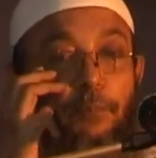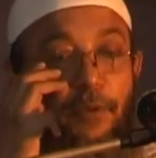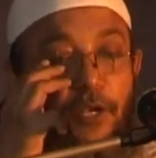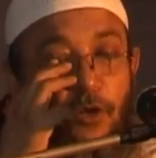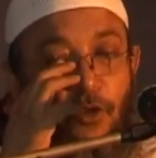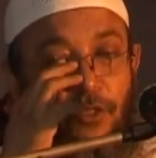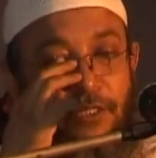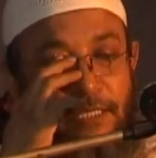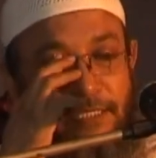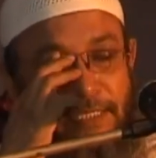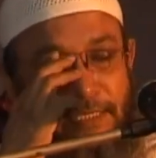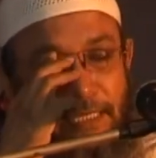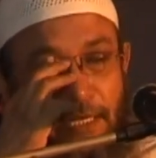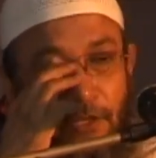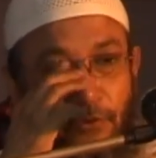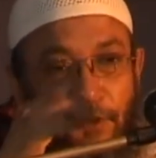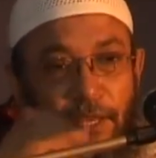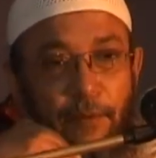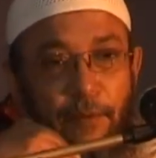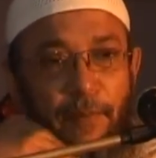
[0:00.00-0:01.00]
ভিন্নতা
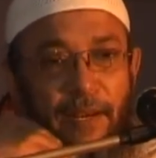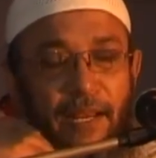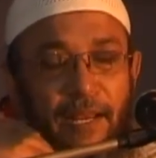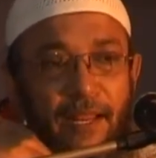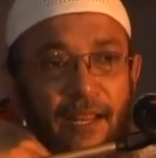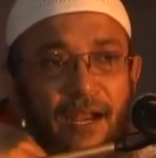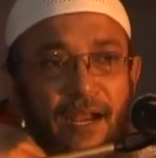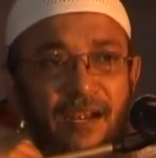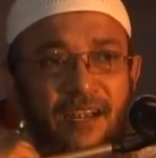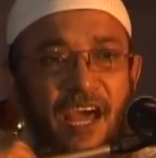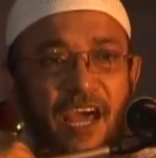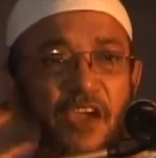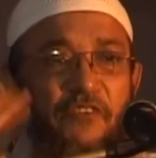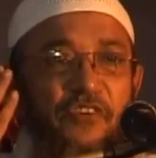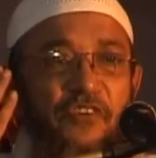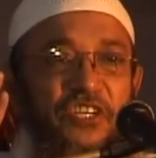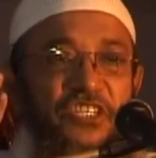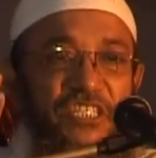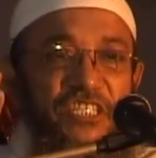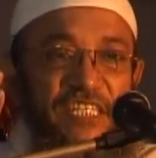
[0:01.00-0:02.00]
যেটা কই আর মানে
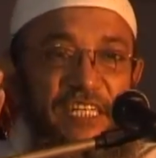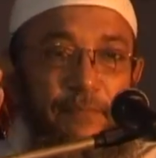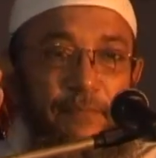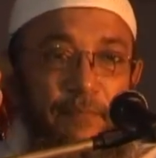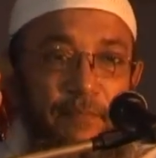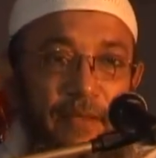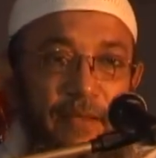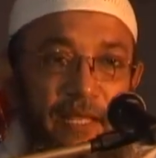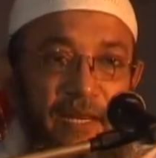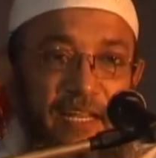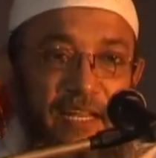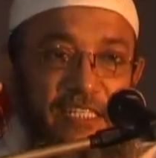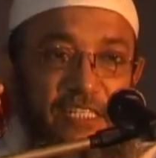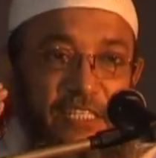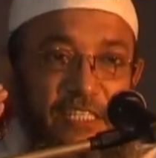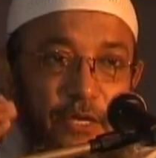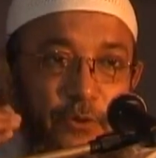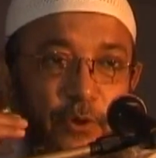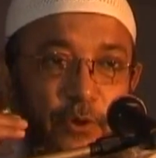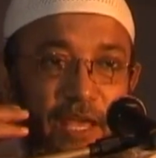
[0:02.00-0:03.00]
ডাইভার্সিটি
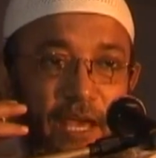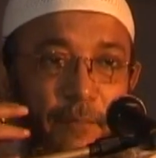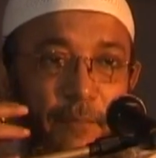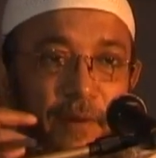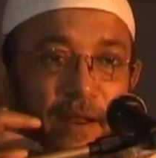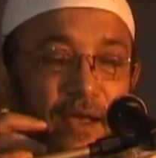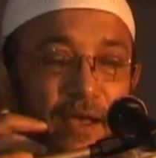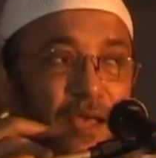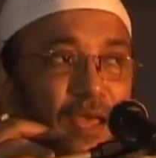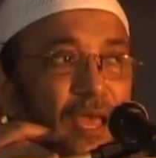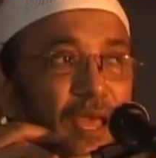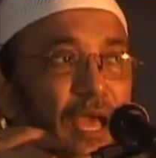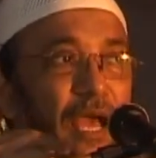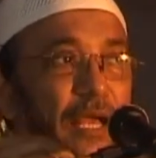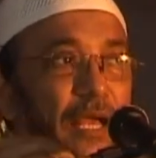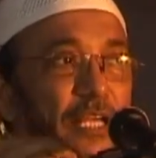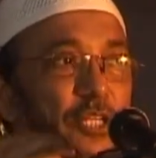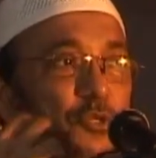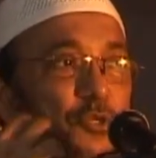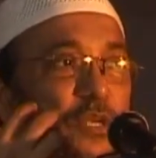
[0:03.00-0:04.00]
ইংরেজিতে কই আমরা
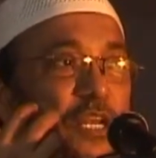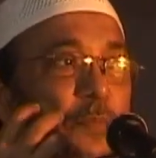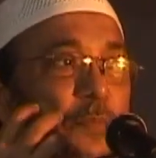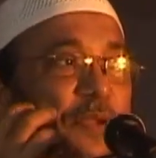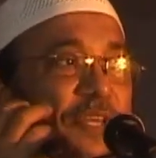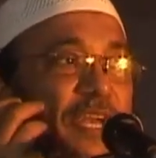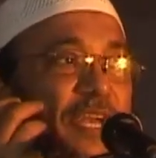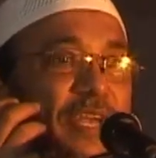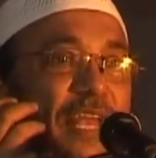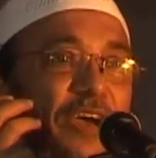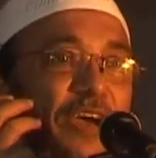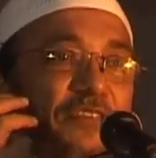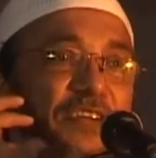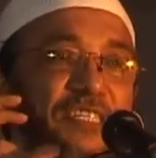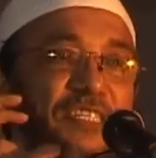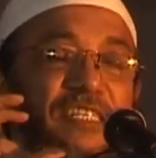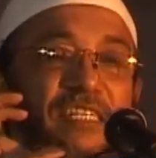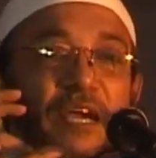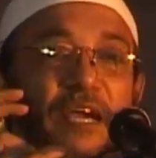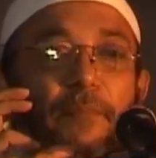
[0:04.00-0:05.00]
কিছু লিমিটেড
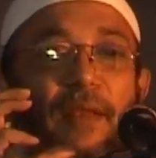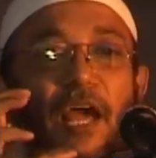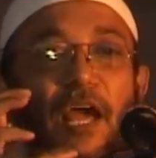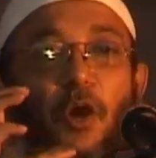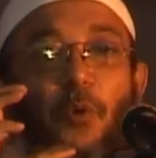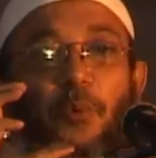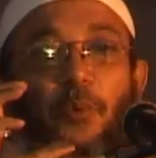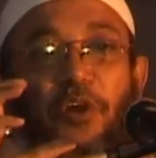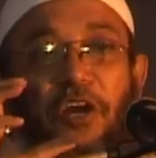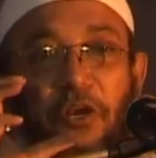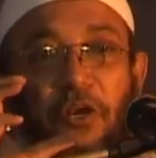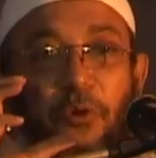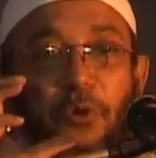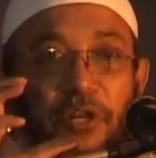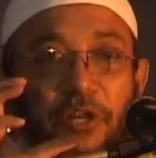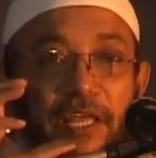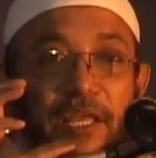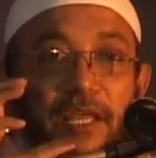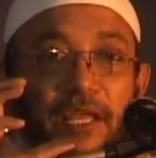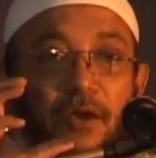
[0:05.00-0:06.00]
ডাইভার্সিটি আমরা অ্যাকোমোডেট
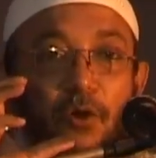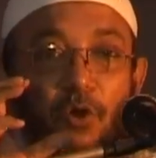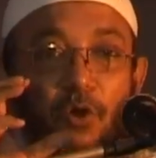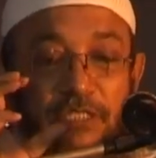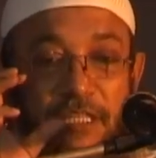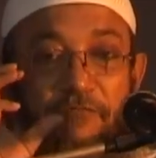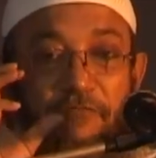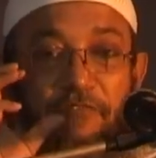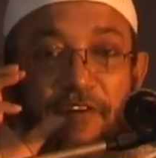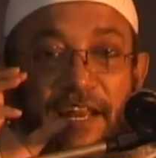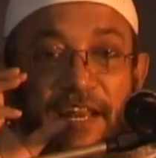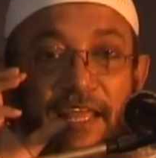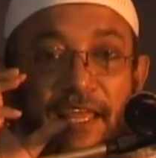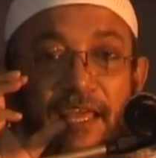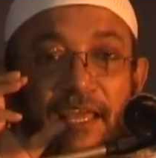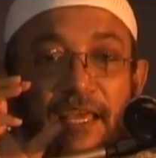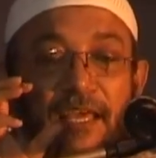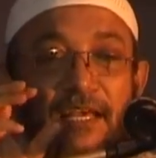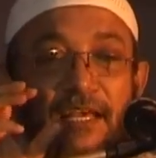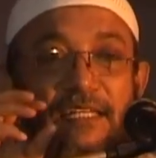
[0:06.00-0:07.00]
করি করতাম ফারি
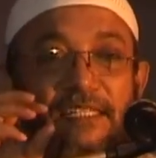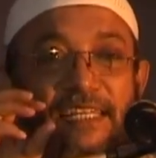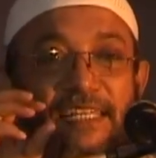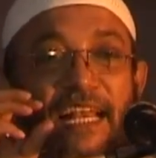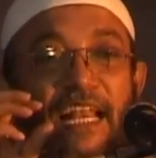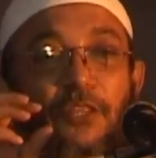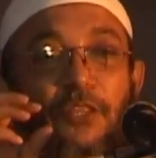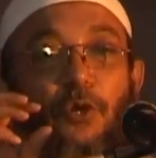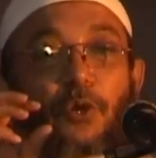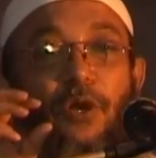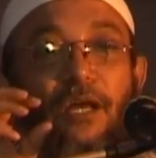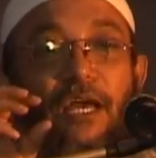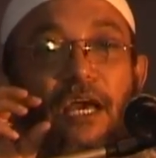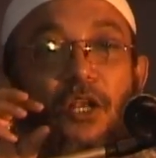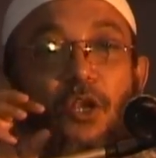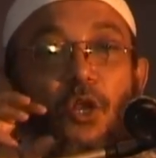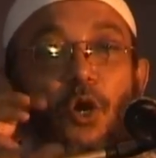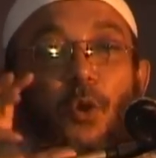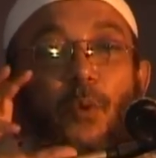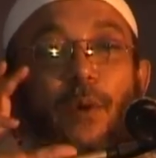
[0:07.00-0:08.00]
জেলা
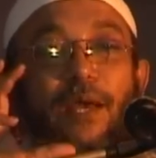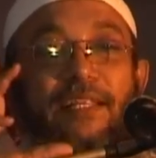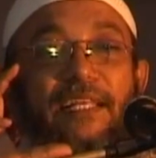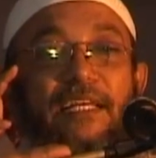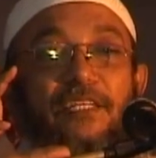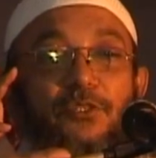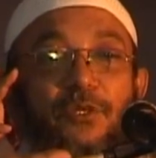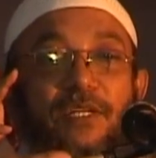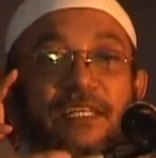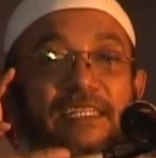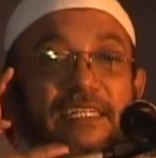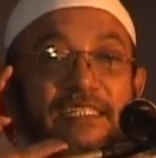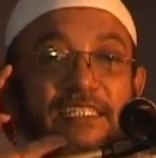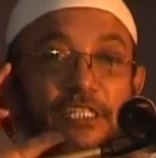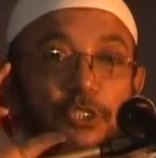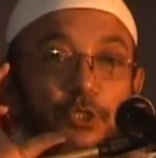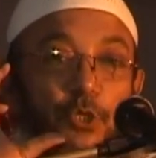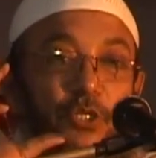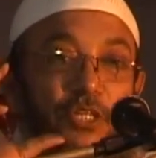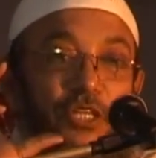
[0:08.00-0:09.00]
দরকার নরওয়েতে জন্য যে
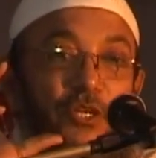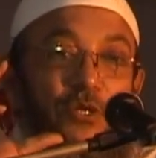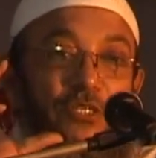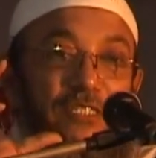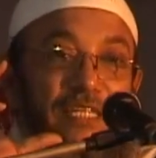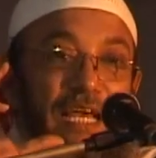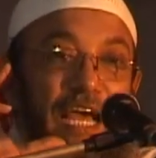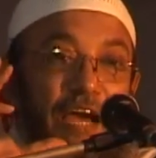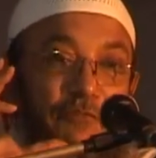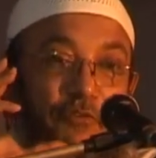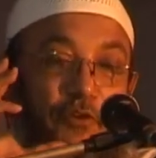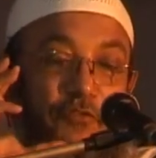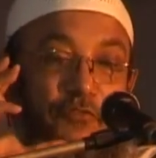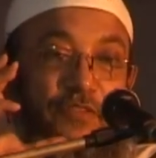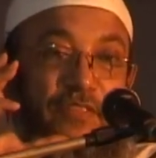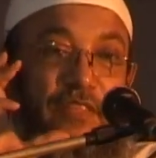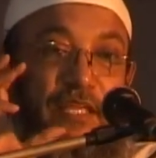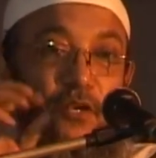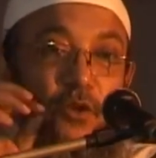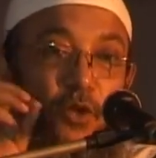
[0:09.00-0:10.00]
শীতর দিনও যে খাফড়
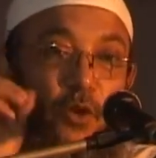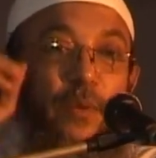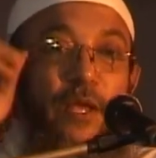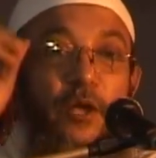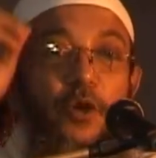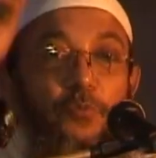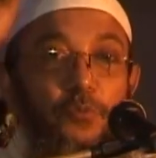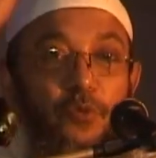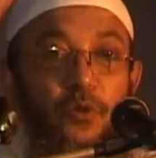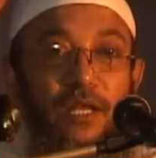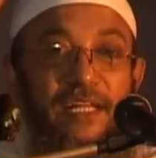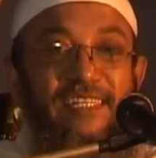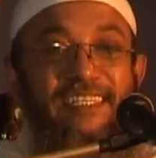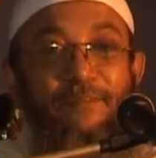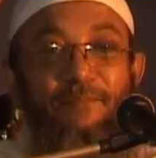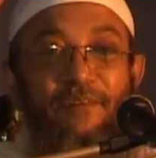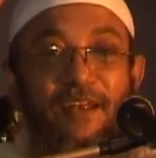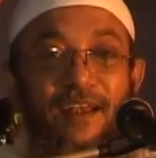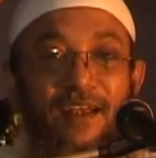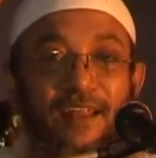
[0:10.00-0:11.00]
ফিনদে নরওয়ে খুব
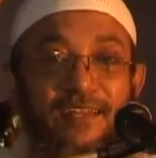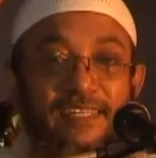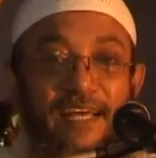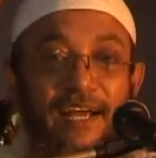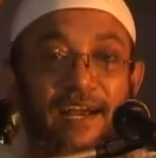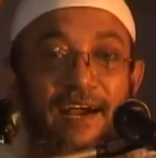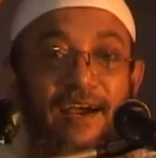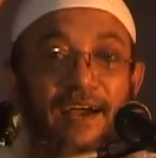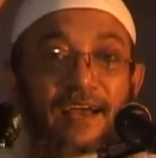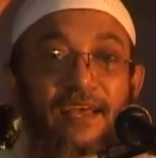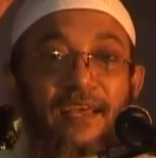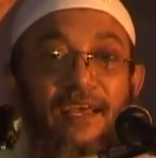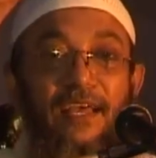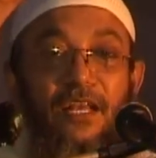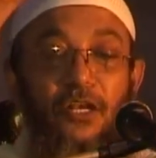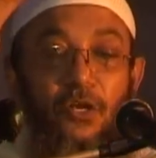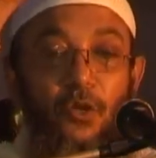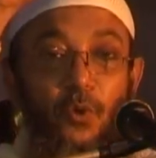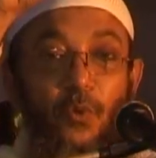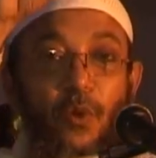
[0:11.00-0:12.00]
এক্সট্রিম ঠান্ডা জায়গা
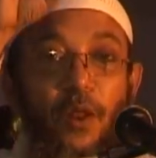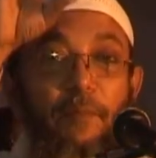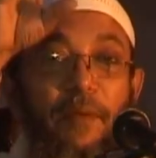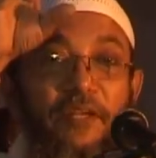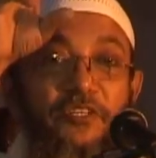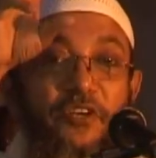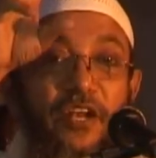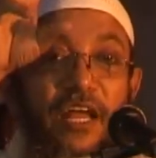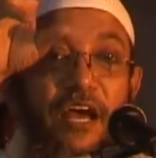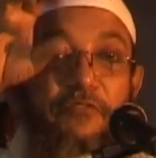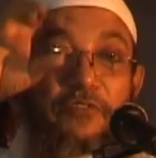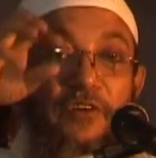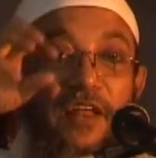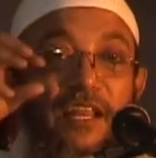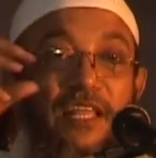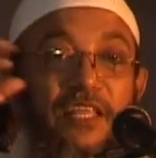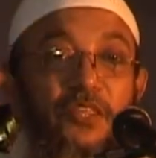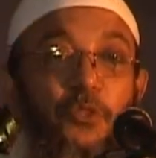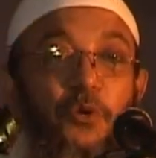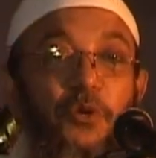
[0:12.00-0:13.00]
নরওয়ের মানুষের খাফড়
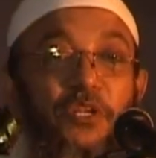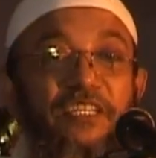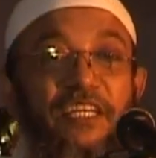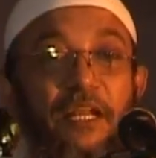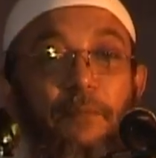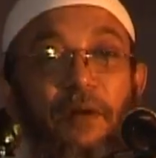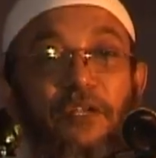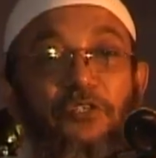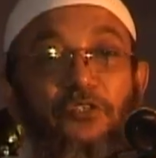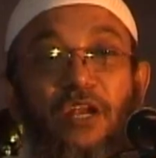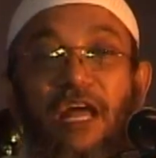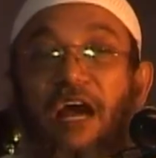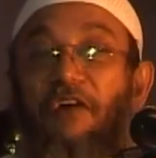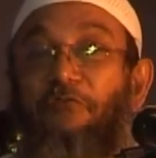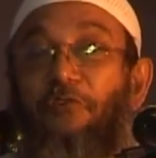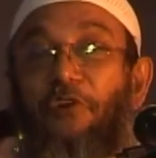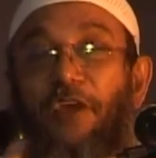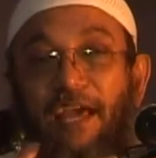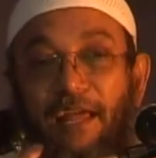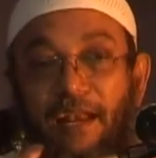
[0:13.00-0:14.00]
আর ইন্দোনেশিয়ার মানুষের
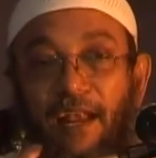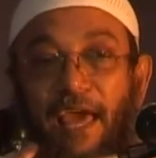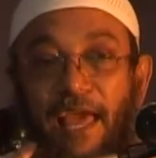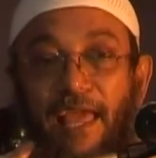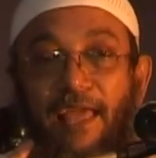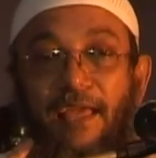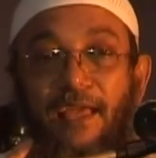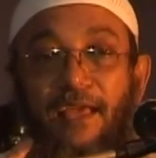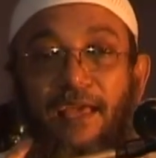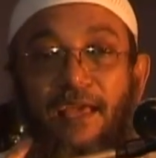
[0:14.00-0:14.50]
খাফড় এক নাই